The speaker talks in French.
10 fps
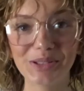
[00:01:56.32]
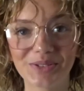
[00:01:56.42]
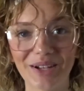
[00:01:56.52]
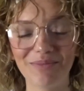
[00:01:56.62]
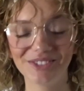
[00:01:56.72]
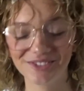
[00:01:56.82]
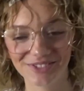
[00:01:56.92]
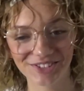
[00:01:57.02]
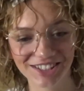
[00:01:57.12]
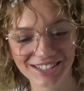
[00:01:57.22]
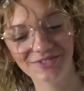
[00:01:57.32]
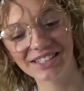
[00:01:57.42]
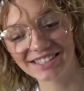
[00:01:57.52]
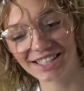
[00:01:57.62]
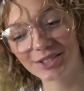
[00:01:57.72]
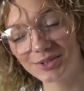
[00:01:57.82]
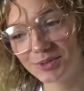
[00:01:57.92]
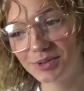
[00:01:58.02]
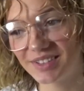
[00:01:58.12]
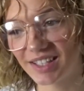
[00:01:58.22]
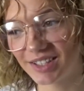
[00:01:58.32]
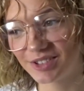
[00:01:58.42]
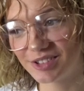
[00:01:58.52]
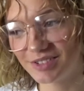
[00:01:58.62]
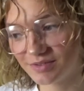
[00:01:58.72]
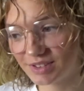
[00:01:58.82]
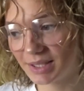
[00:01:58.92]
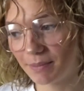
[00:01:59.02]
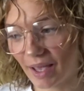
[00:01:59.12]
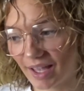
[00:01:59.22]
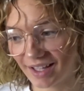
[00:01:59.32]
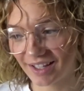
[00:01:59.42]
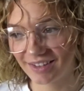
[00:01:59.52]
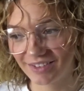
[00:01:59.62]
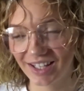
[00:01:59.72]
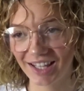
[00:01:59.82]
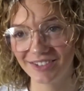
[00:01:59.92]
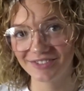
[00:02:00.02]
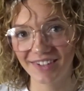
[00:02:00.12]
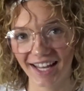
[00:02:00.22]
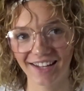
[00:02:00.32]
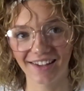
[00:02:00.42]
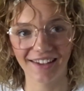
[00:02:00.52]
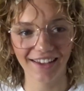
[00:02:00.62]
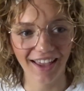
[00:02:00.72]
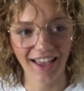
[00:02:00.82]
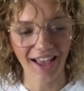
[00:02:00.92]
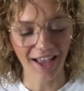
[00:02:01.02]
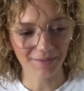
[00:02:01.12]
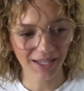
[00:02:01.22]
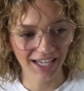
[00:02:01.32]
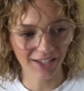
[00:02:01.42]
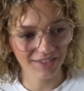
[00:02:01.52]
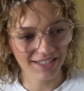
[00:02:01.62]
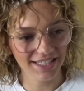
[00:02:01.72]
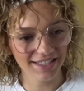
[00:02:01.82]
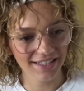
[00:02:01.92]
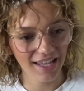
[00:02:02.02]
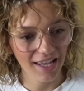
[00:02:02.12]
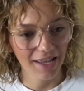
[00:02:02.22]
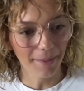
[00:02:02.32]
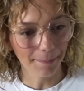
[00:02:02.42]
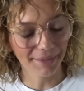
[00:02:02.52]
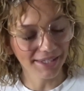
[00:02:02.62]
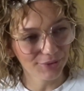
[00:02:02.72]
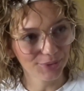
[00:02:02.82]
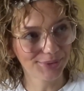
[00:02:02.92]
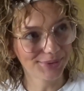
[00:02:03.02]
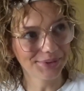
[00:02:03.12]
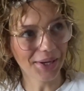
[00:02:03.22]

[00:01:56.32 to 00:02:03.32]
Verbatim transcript: Nous sommes le vendredi 25 août, je ne vous ai pas euh, donné de nouvelles euh, après la visite, mais du coup,